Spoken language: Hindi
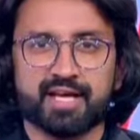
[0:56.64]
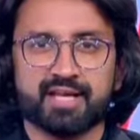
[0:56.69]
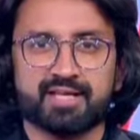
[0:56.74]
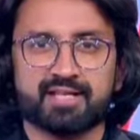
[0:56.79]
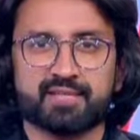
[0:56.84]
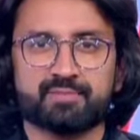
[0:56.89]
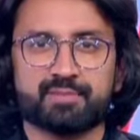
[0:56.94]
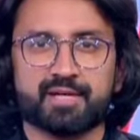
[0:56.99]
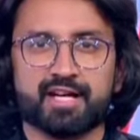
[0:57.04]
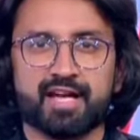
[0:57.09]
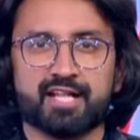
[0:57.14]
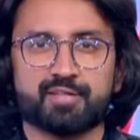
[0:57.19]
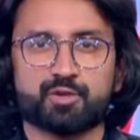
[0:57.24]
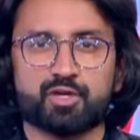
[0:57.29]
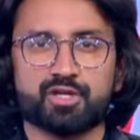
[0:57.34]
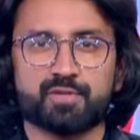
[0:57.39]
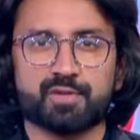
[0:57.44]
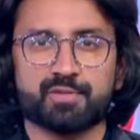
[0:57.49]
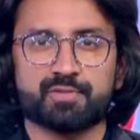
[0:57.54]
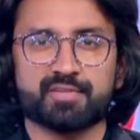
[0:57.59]
आई कल बंगाल
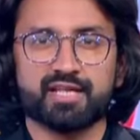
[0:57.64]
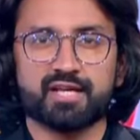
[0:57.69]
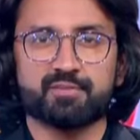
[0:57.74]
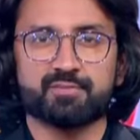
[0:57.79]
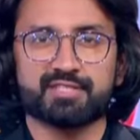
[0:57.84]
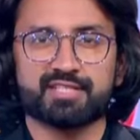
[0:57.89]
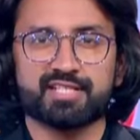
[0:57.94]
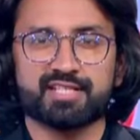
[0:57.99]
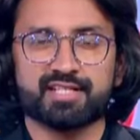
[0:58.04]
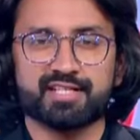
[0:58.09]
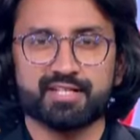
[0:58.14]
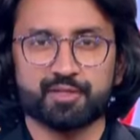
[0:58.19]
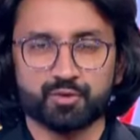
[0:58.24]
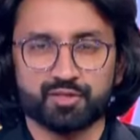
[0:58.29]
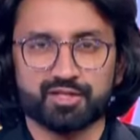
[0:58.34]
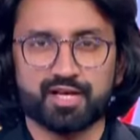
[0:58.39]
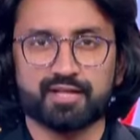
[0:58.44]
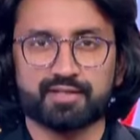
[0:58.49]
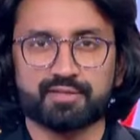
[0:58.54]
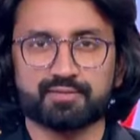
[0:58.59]
दौरे पर प्रधानमंत्री करेंगे
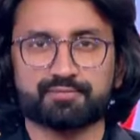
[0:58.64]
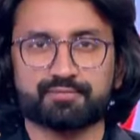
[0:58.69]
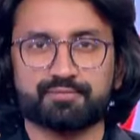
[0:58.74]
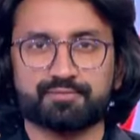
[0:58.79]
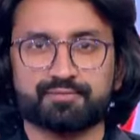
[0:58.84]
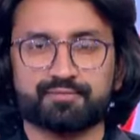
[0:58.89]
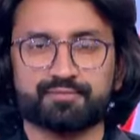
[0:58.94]
उद्घाटन